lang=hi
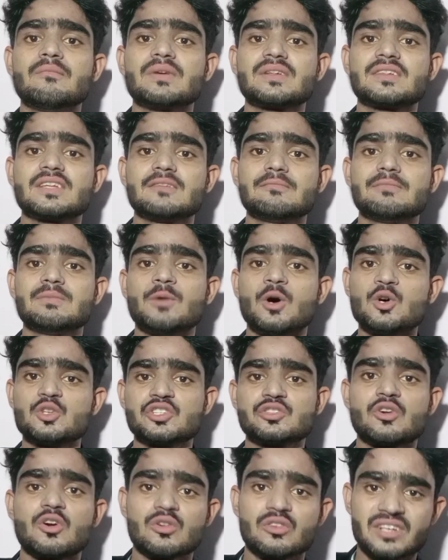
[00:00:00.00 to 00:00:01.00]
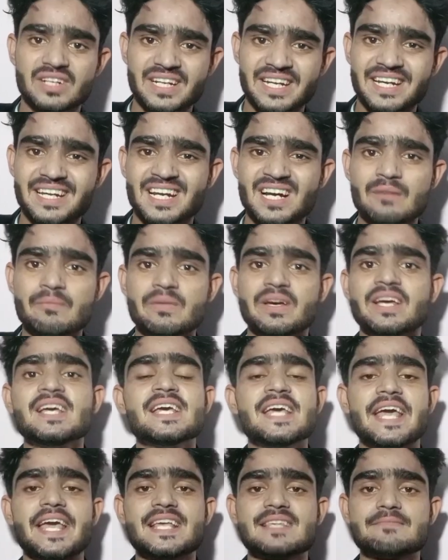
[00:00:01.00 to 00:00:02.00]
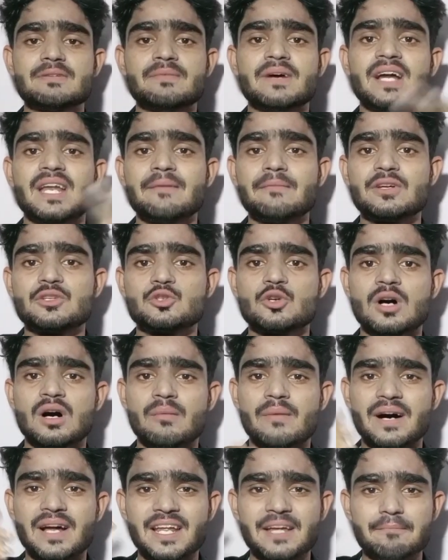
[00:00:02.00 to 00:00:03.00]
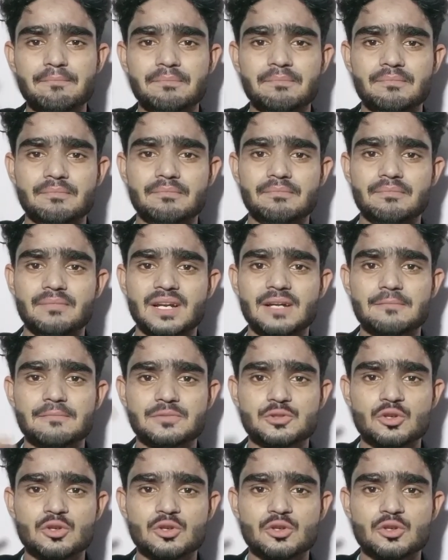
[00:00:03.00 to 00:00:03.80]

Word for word: मतलब बहुत से डॉक्टर का नाम है इस बीमारी में जो हमारे मतलब